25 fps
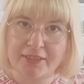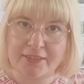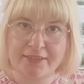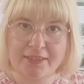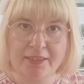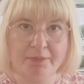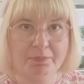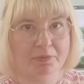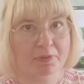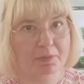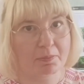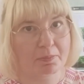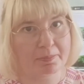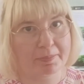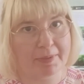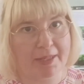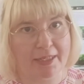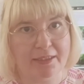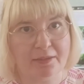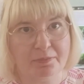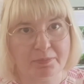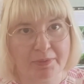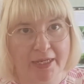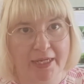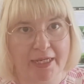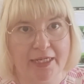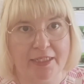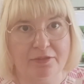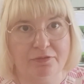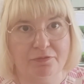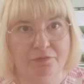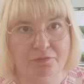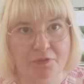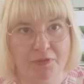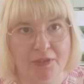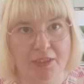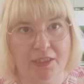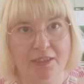Es gibt eine Bandbreite
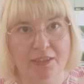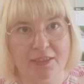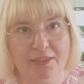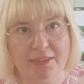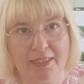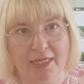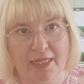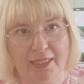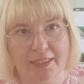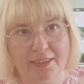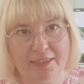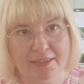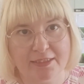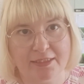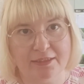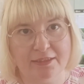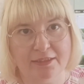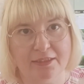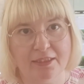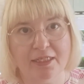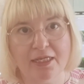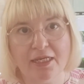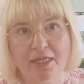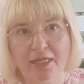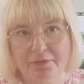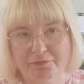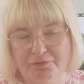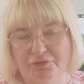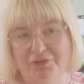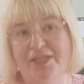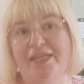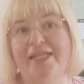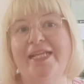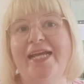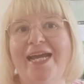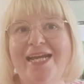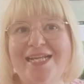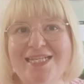für jedes einzelne, für
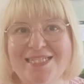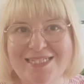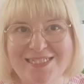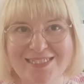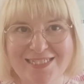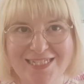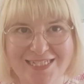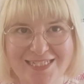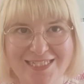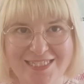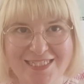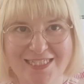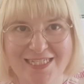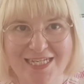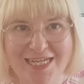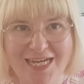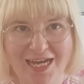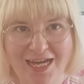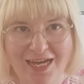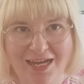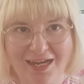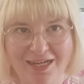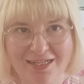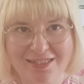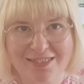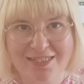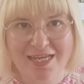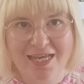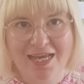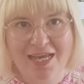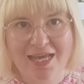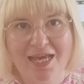jede einzelne Tierart,